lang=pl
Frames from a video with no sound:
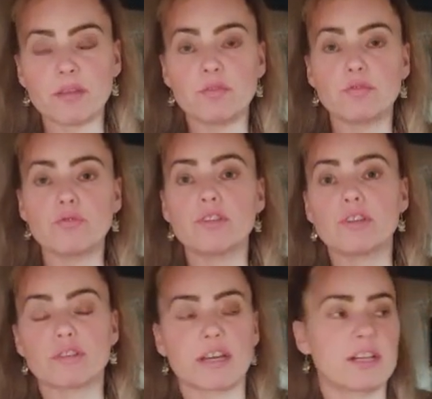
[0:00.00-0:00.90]
drugi
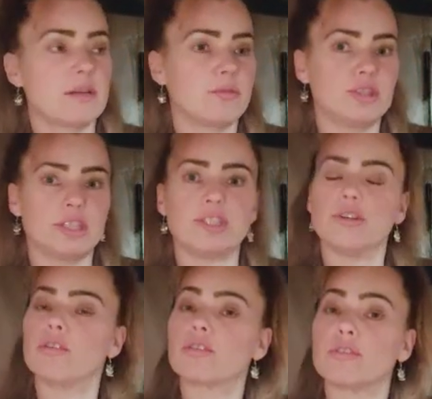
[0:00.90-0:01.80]
orakel albo
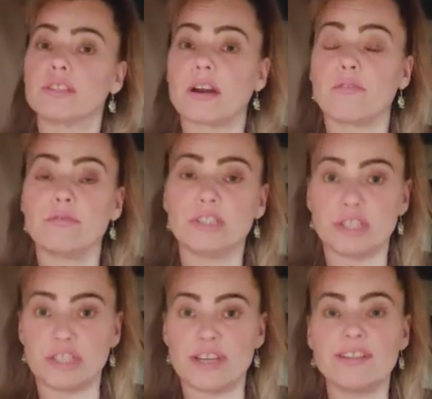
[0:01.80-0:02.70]
trzeci
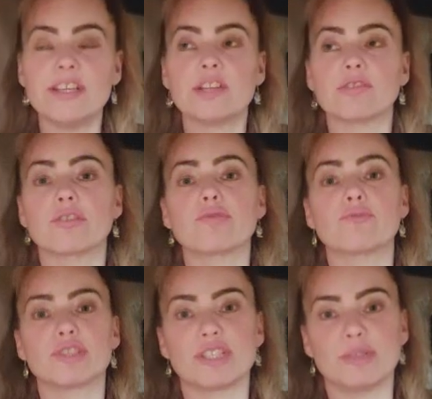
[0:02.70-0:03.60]
oglądałyście, to też
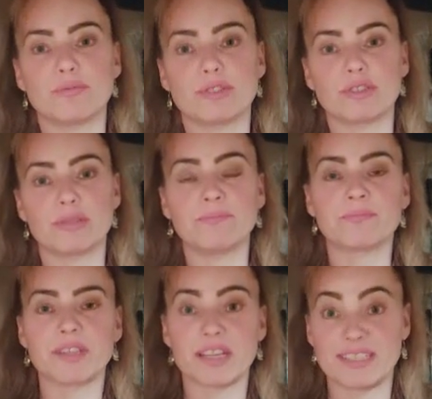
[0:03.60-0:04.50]
możecie, proszę,
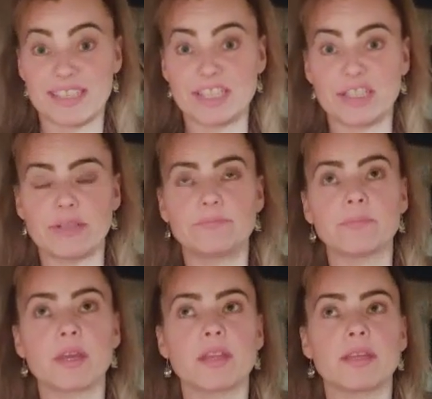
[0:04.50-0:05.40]
jak chcecie,
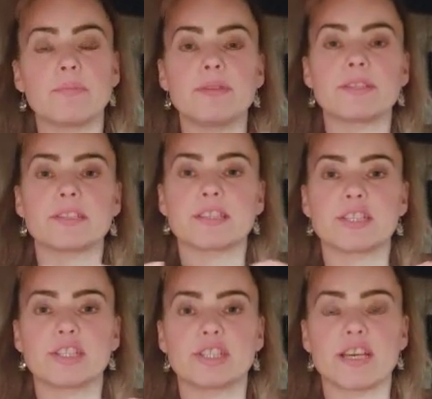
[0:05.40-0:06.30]
napisać
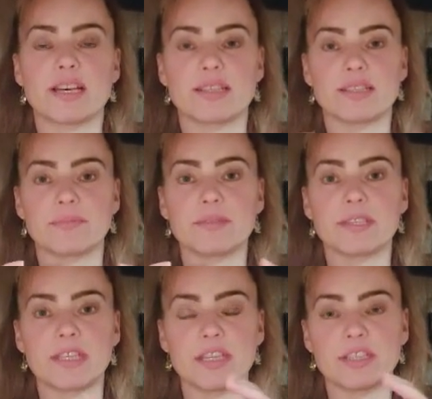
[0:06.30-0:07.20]
też czas,
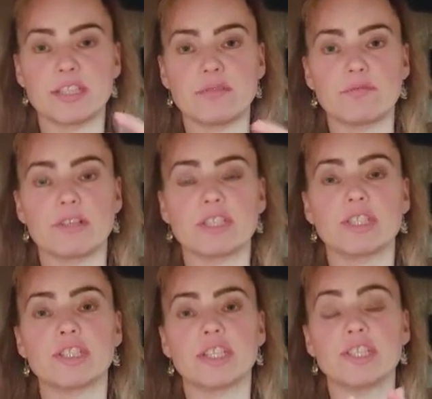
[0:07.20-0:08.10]
kiedy się
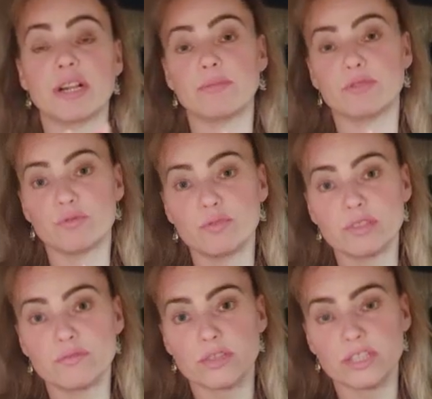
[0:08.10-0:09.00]
właśnie trzeci albo
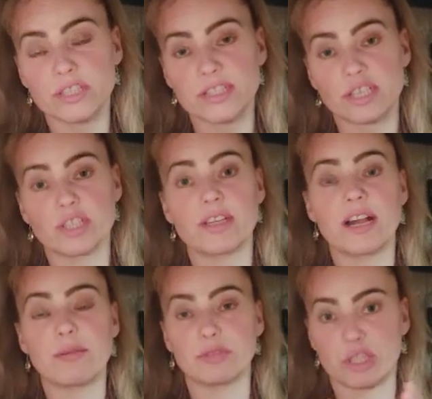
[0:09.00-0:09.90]
drugi właśnie zaczyna,
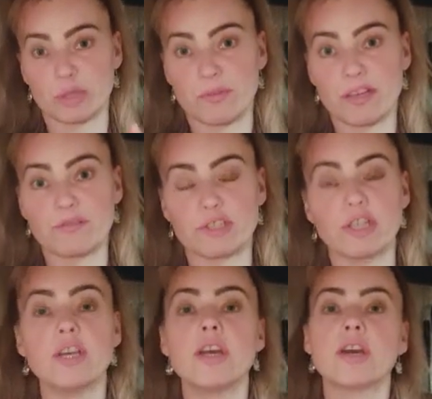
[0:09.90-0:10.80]
albo też pierwszy.
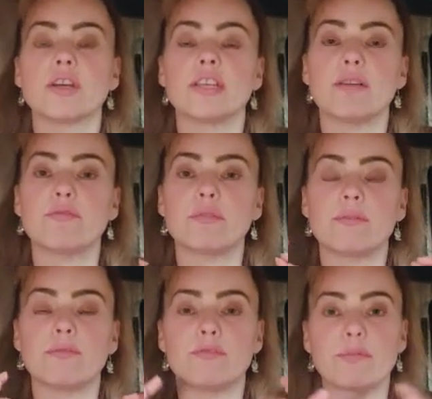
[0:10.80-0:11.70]
Ja
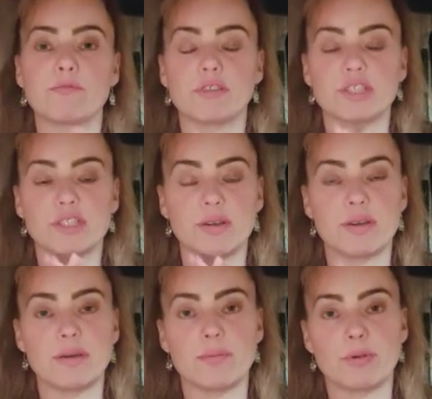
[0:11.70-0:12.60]
Wam właśnie
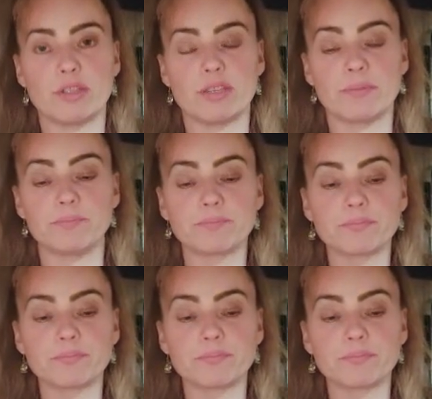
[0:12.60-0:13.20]
e, podam,